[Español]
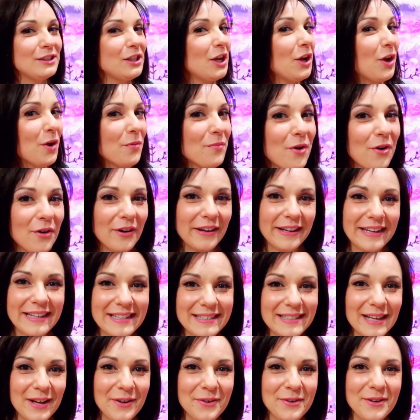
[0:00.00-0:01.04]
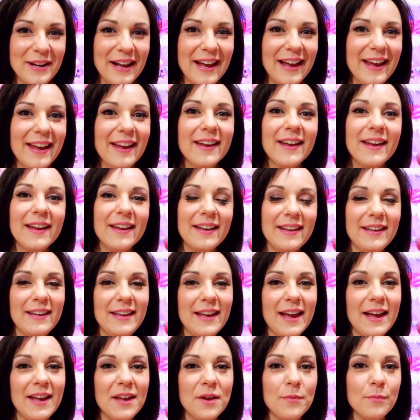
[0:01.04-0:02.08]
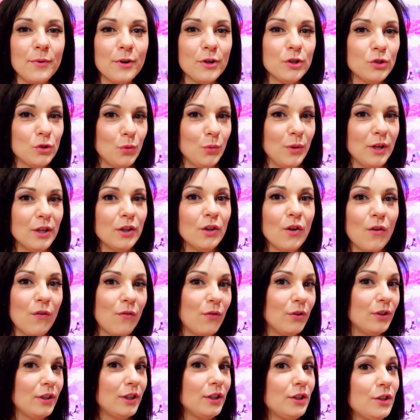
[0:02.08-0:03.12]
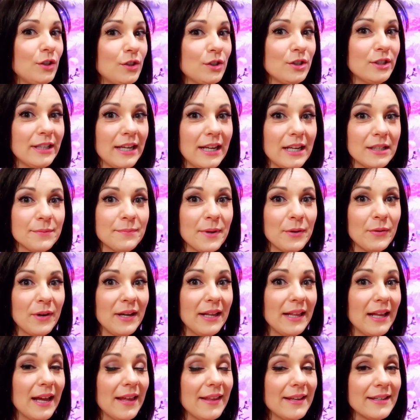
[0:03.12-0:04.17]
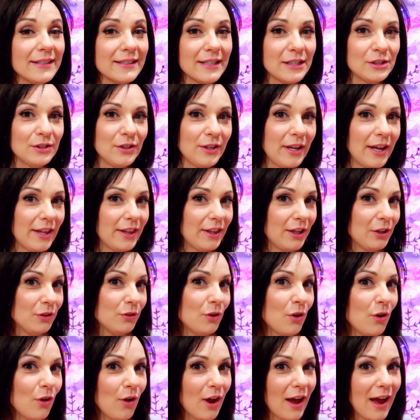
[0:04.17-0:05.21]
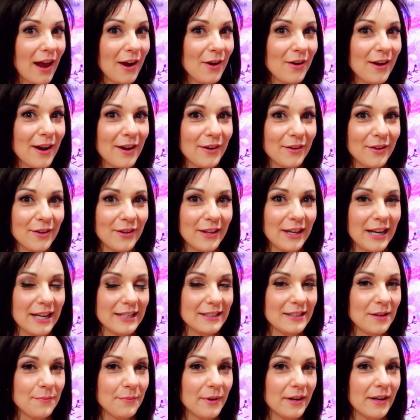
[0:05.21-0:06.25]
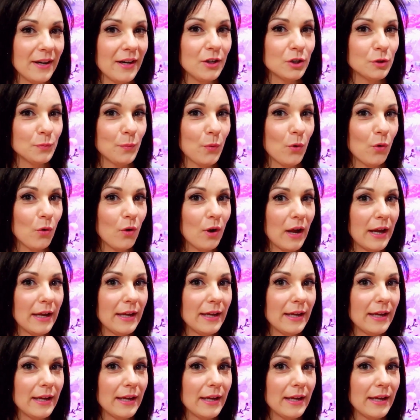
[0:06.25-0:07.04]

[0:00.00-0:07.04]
Estoy como isalunae y ahí voy subiendo fotitos de las manualidades que estoy haciendo a lo largo de la semana y os pongo